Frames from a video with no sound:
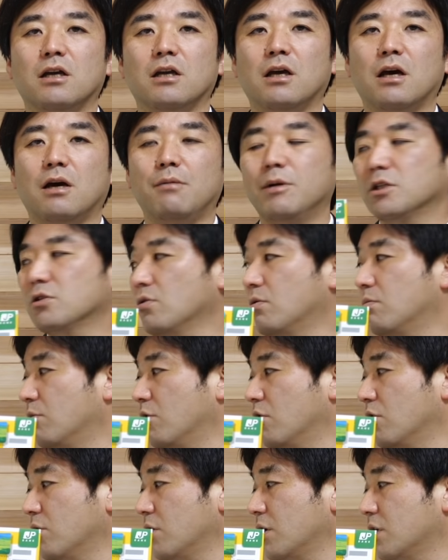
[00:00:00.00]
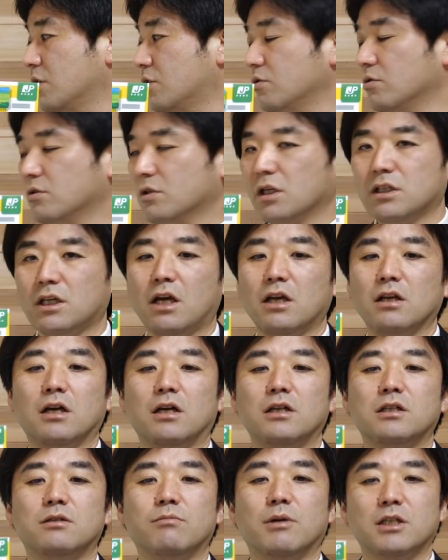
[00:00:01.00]
えー、Amazon も出荷再
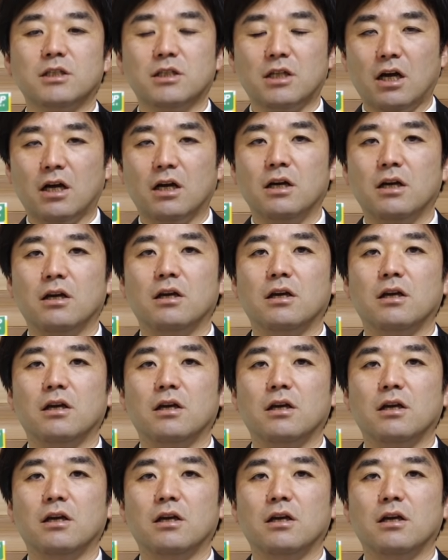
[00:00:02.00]
開しました。